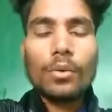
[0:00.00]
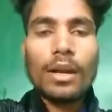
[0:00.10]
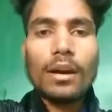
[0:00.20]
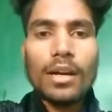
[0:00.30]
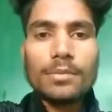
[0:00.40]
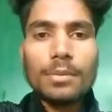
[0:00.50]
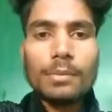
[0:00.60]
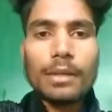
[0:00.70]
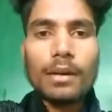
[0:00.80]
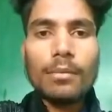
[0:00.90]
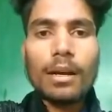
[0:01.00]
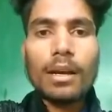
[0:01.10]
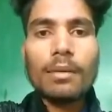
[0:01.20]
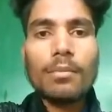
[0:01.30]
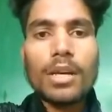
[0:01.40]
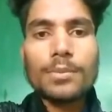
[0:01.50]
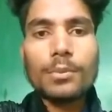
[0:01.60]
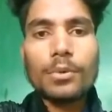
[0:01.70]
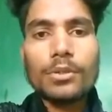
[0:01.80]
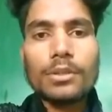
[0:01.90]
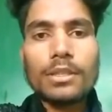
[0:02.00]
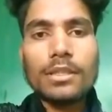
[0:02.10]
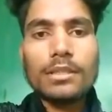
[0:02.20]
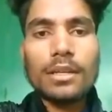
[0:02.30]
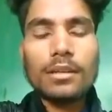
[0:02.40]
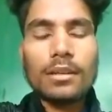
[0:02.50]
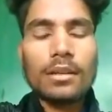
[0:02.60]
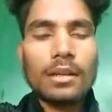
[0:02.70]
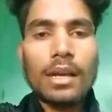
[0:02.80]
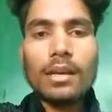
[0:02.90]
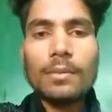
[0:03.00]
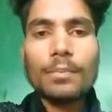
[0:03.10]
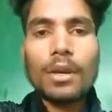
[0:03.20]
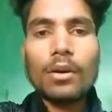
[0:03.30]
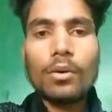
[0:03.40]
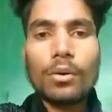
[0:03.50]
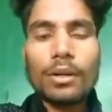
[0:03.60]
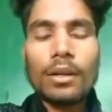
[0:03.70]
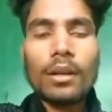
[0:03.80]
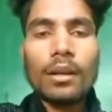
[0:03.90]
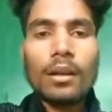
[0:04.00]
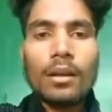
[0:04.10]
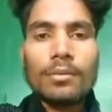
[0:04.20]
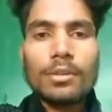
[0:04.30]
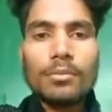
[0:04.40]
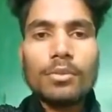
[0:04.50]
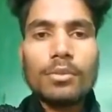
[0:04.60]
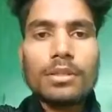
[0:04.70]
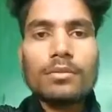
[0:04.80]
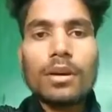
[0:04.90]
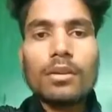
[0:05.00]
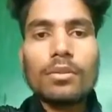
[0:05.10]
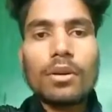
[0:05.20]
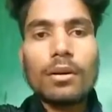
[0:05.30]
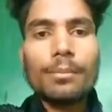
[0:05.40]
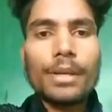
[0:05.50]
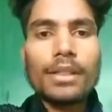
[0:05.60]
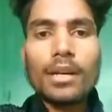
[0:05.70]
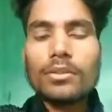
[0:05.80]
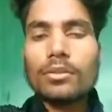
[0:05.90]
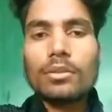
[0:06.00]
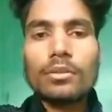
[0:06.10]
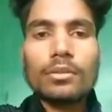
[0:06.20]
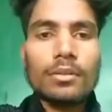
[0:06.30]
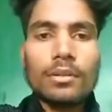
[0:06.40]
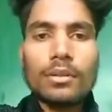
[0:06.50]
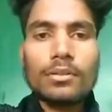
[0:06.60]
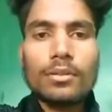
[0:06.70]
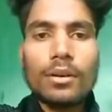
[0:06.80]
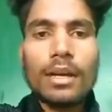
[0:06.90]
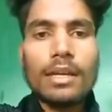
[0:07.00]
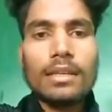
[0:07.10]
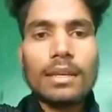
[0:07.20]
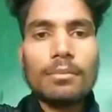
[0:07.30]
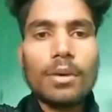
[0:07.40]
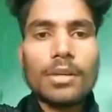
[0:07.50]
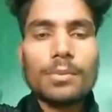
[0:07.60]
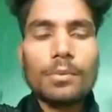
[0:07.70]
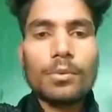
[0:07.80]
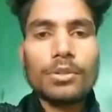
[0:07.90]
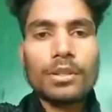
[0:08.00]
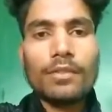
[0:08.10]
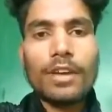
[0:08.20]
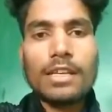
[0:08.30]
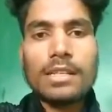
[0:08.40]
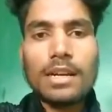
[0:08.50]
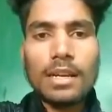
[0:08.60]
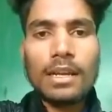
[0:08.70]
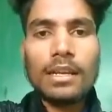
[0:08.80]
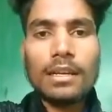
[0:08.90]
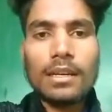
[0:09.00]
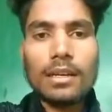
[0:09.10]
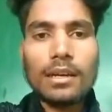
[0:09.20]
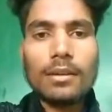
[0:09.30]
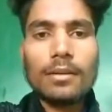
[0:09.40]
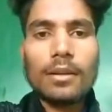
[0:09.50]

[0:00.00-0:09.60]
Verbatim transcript: उन्हें आज भी बिना मांगे मास प्रमोशन दी जा गई और जम्मू डिवीज़न वालों को अभी तक तो जो है ये मास प्रमोशन का फ़ैसला नहीं लिया गया